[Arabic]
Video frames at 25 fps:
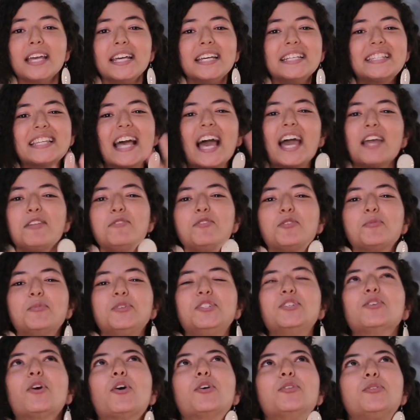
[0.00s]
يتخلوك
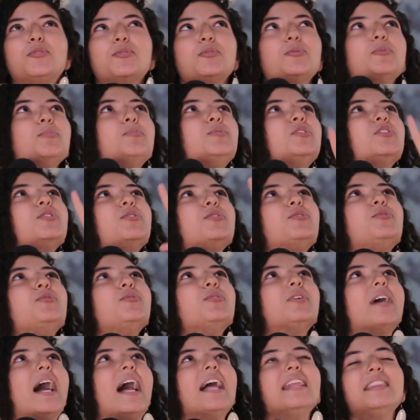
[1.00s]
باش يعدو باش
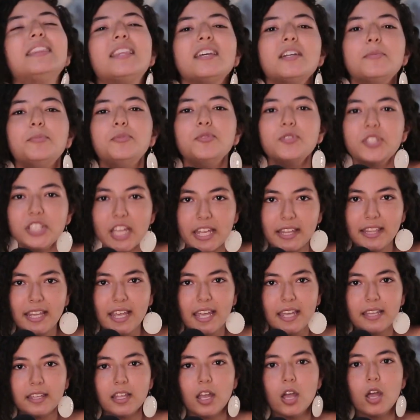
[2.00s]
يردوك عنتر بن
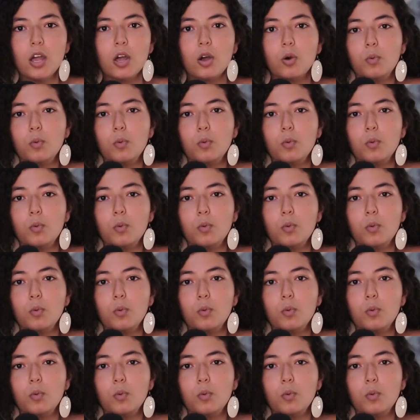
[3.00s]
شداد